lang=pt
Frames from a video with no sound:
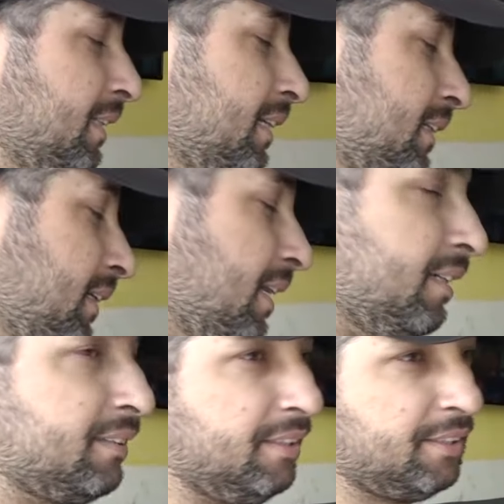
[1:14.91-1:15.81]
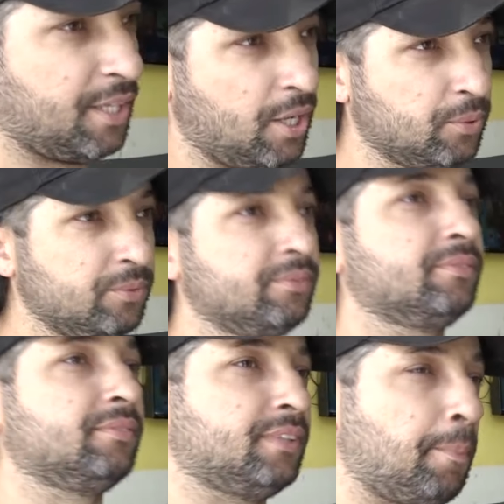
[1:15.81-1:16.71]
daqui é a central
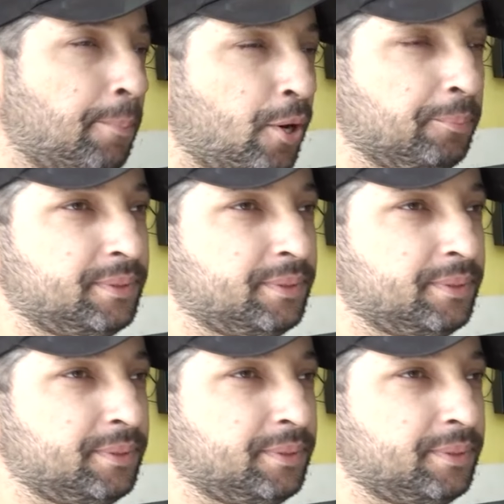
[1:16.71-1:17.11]
da POP,